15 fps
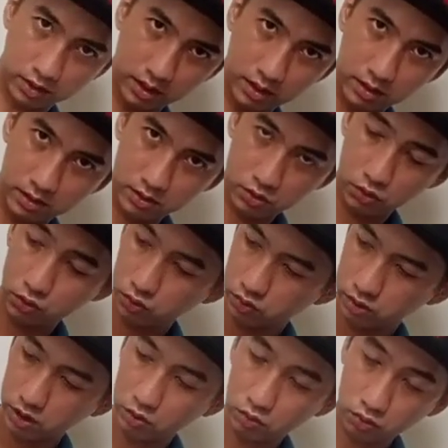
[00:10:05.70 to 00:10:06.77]
Okay. So
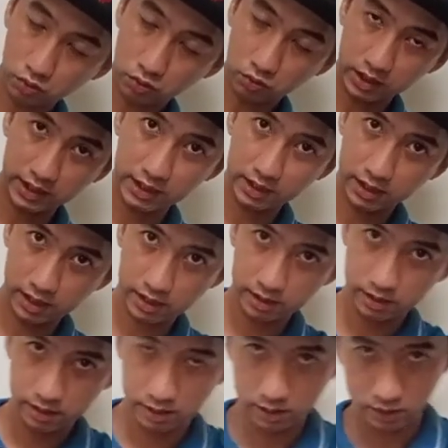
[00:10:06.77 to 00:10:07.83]
yung tinuro ko
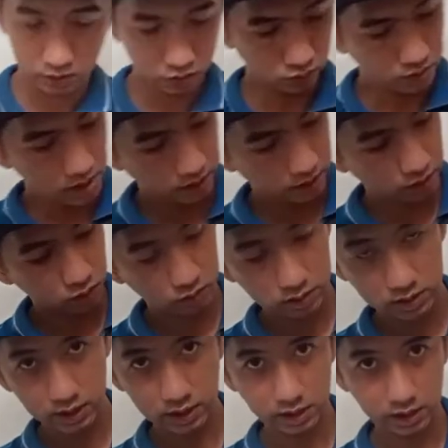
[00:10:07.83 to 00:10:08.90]
kanina, yung analog
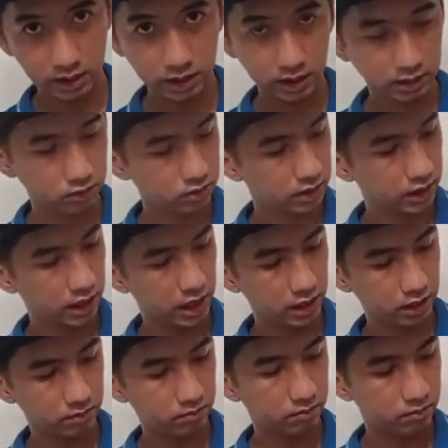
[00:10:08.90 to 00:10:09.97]
stick niya nando sa
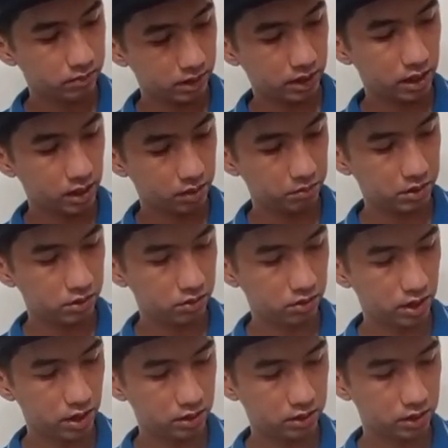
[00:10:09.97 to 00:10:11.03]
ilalim. Itakabit
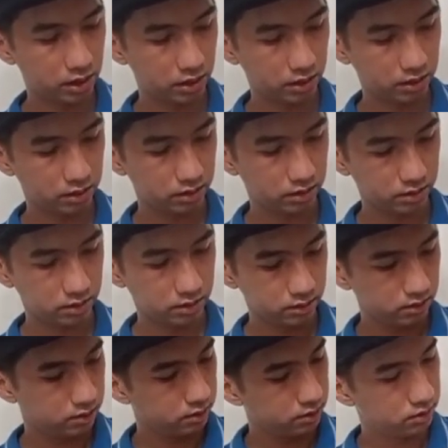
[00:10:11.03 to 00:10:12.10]
nyo lang siya.
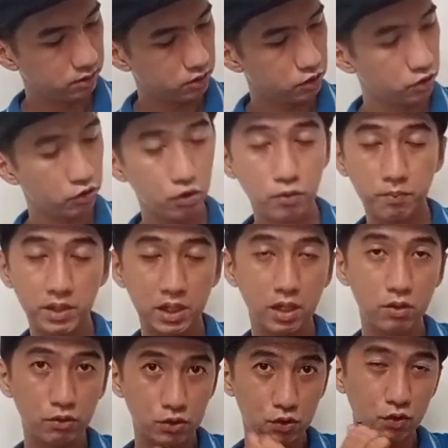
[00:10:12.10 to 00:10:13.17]
So ito yung
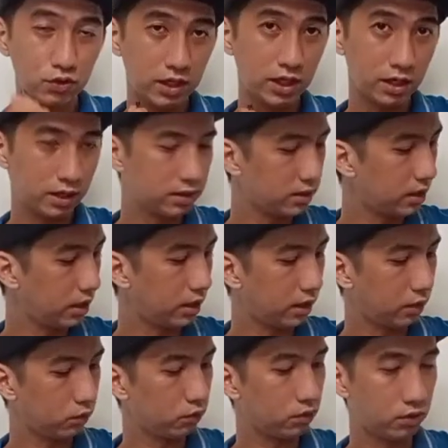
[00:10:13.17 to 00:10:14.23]
pinakagusto ko talaga sa
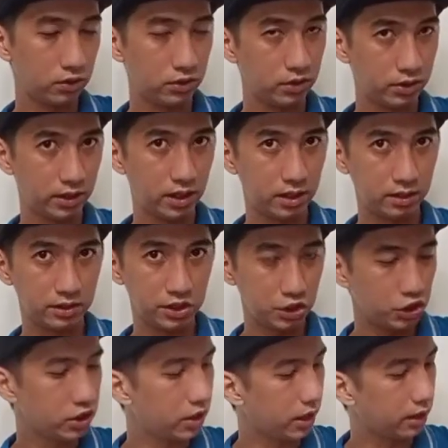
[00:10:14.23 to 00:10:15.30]
controller ng
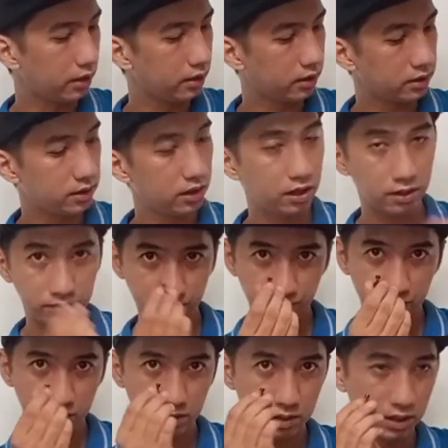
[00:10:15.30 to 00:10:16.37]
DJI kasi
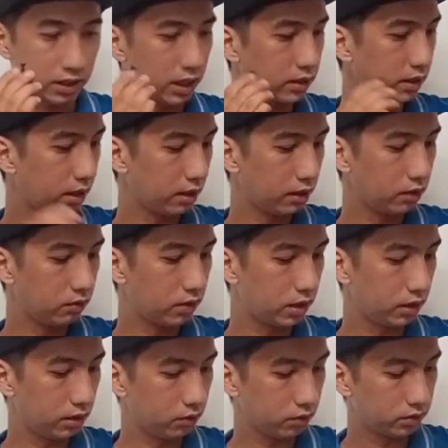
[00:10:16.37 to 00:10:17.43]
natatanggal yung
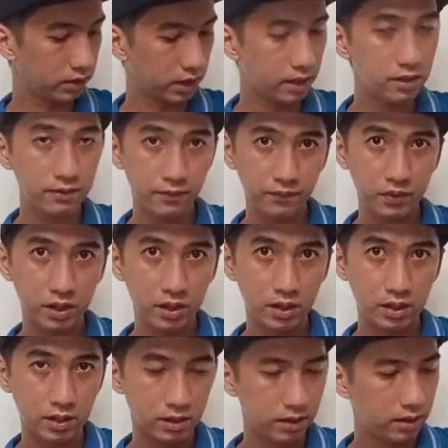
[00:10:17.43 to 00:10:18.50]
analog niya
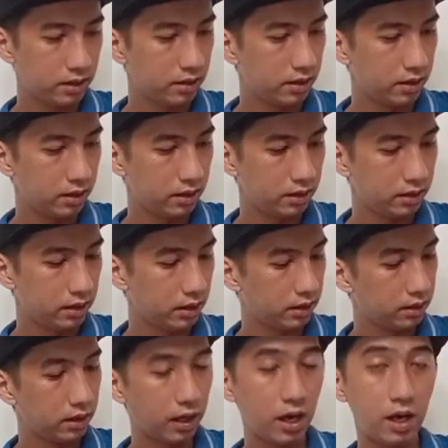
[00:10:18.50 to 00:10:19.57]
and
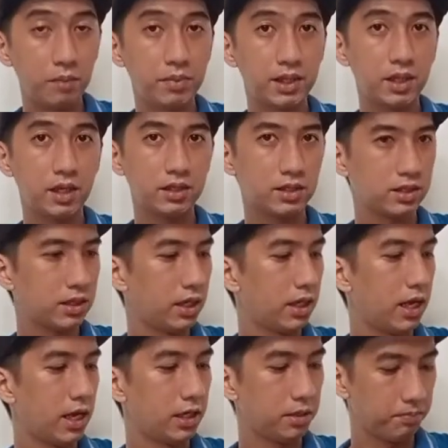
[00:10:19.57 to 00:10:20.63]
then nakakabit lang siya sa
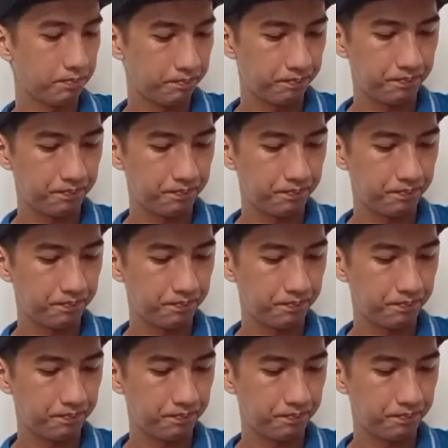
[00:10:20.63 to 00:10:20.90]
ilalim.